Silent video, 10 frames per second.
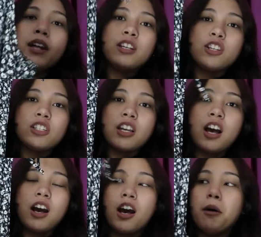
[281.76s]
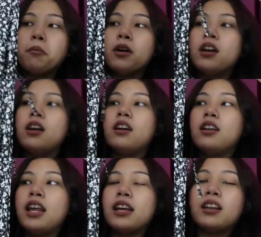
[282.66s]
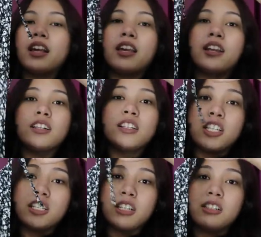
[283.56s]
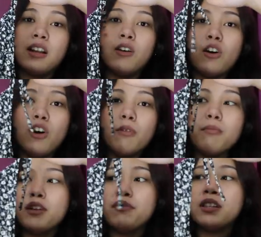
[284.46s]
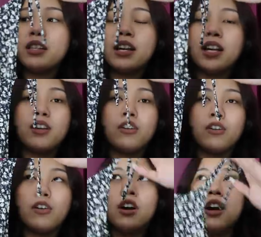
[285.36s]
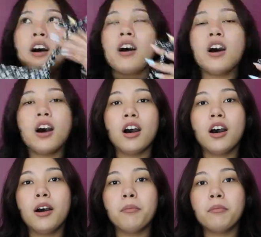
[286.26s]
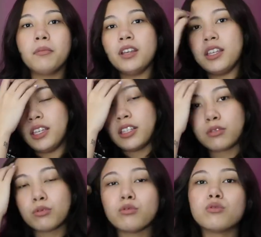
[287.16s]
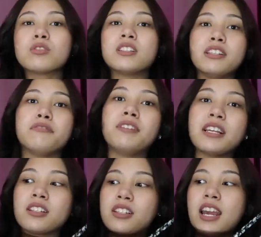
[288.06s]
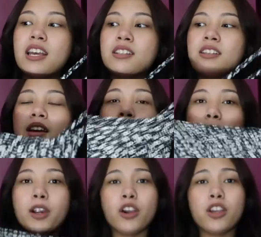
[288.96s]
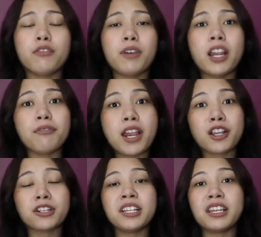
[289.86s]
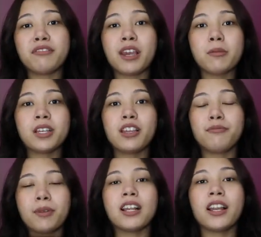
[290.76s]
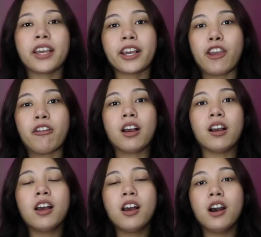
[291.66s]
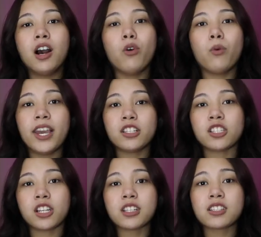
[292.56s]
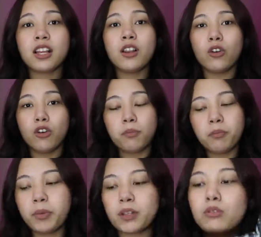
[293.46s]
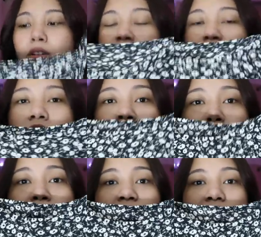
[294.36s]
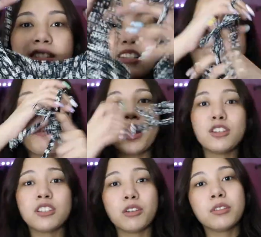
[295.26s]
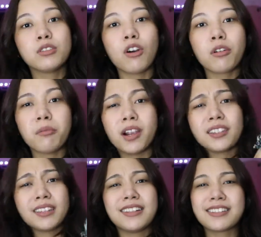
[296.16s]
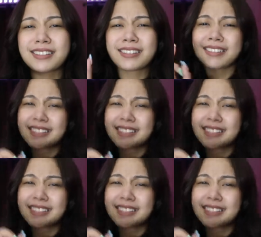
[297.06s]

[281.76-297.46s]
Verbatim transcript: pwede nyo siya, um, like, lagyan ng t-shirt sa loob if hindi kayo, um, into sleeveless dress. Pero ayun, very, very Korean vibe siya. If maglalagay kayo ng uh, white shirt sa loob, patungan nyo siya. Very nice. Tapos i-pair nyo siya with Doc Martens.